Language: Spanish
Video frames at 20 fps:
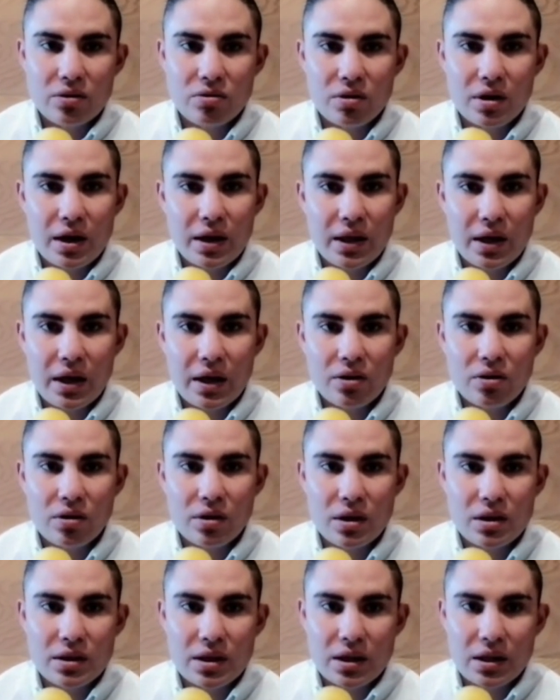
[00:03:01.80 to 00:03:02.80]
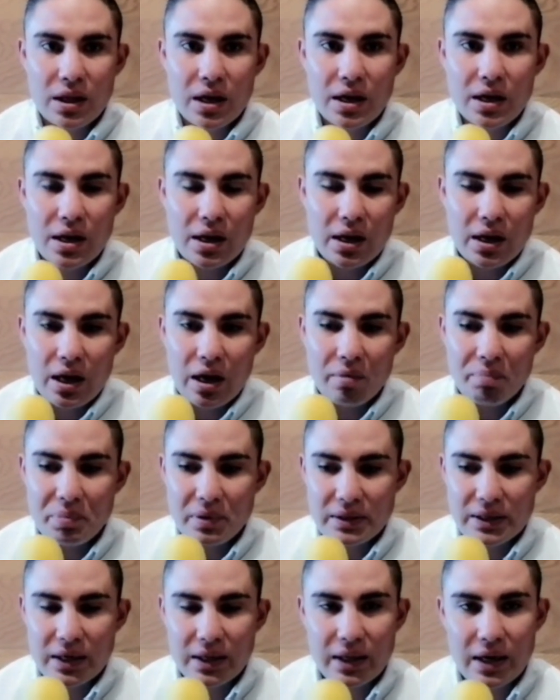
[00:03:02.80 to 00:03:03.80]
que nunca he dejado de entrenar y a
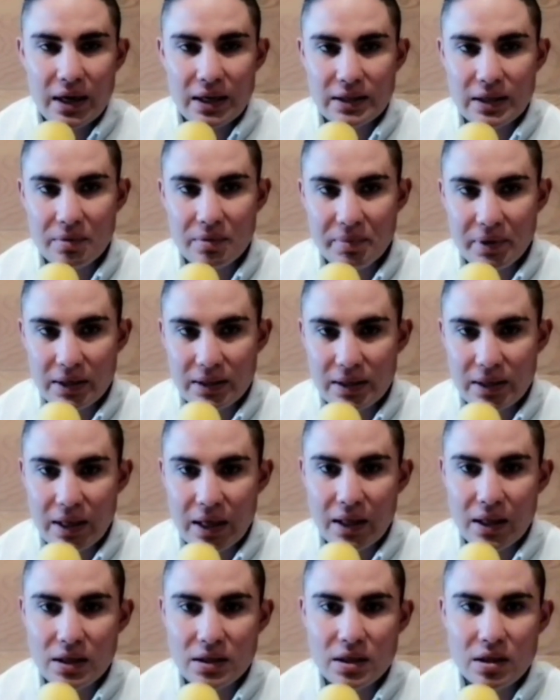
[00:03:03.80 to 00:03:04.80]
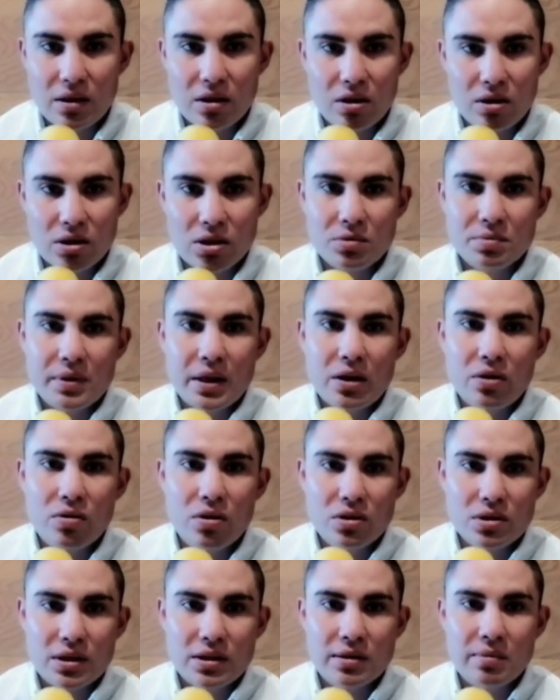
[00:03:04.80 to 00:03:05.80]
pesar de las adversidades y de los
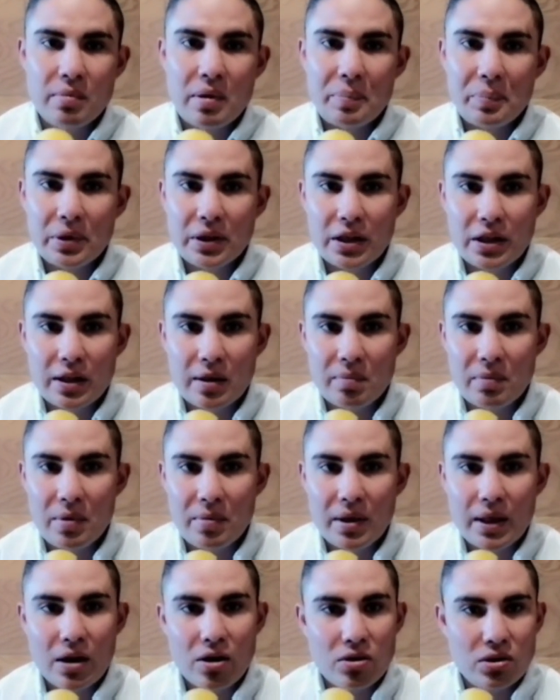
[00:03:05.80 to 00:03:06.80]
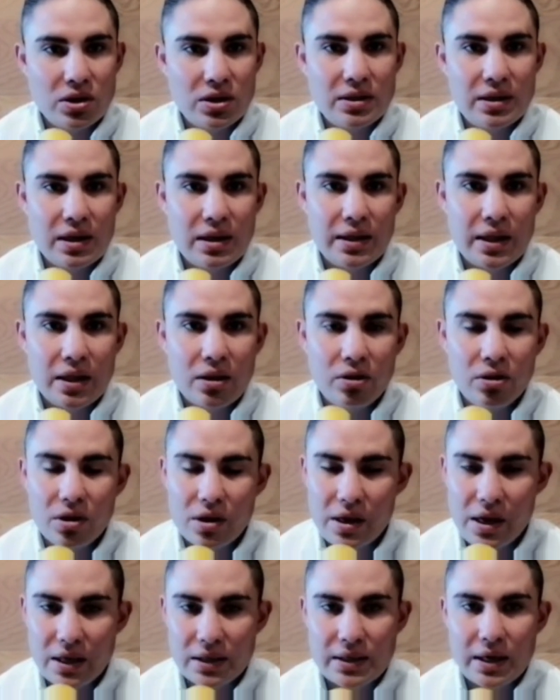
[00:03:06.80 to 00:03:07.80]
obstáculos que se me ponen en mi vida los he saltado
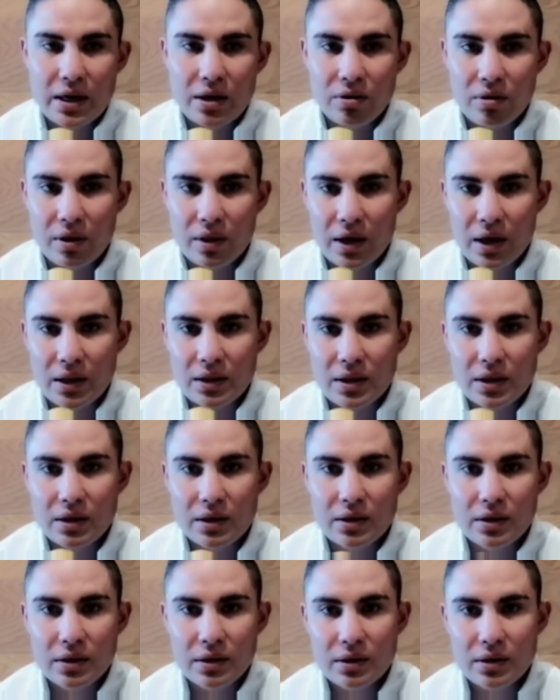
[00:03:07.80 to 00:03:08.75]
y he salido adelante.